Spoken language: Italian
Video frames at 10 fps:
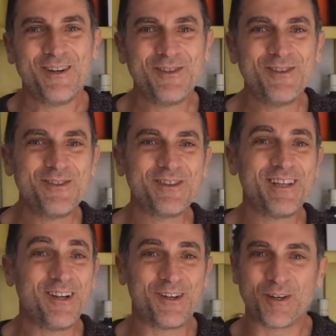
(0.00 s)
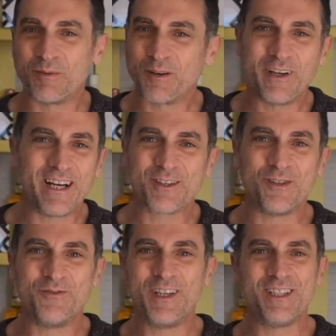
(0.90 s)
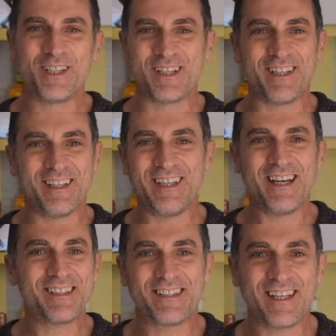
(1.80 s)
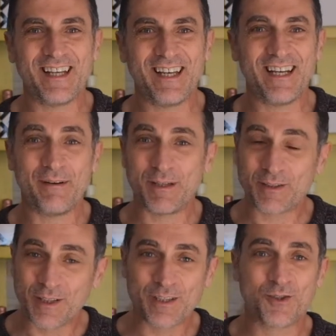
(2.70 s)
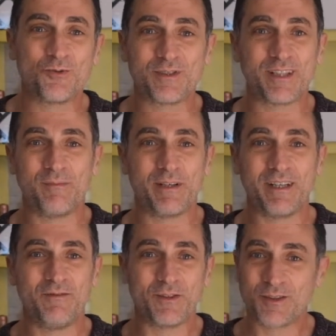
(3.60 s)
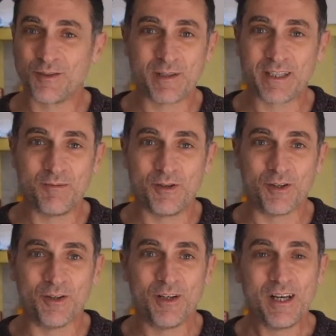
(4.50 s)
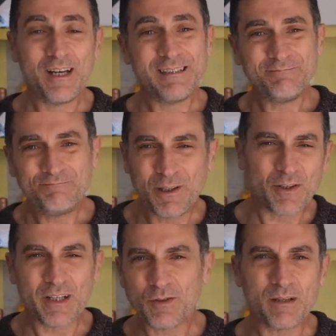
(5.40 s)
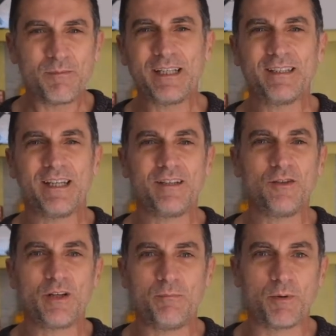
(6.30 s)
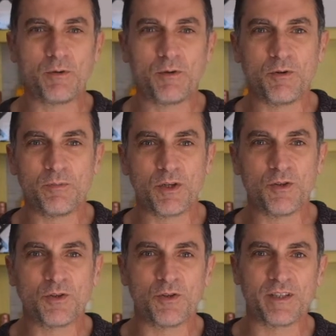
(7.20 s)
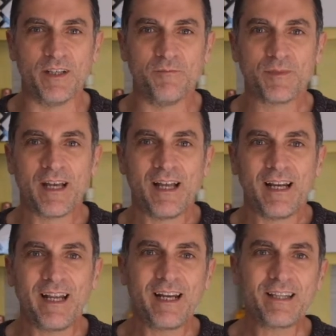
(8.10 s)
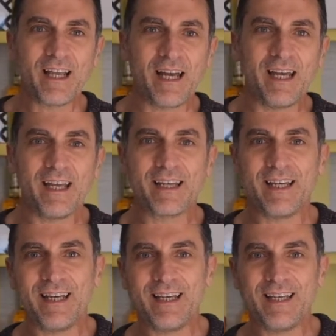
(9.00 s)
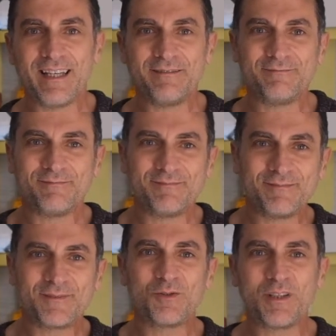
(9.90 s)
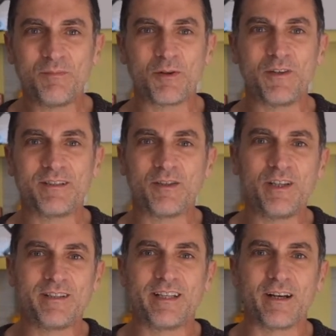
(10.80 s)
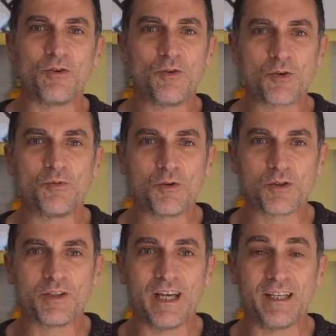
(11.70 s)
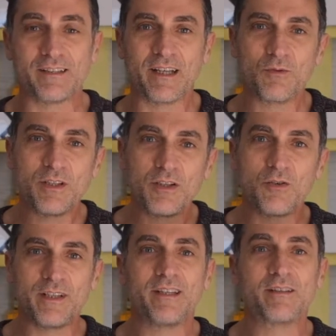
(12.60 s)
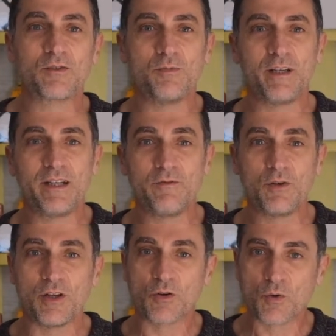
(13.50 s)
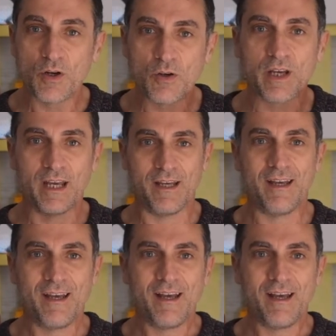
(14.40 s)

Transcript: Ognuno di loro proverà a convincerti di essere la persona giusta per il vostro matrimonio. Però naturalmente non è proprio così. La realtà è che tutti i professionisti hanno un loro modo di essere, quindi dovete scoprire voi quello che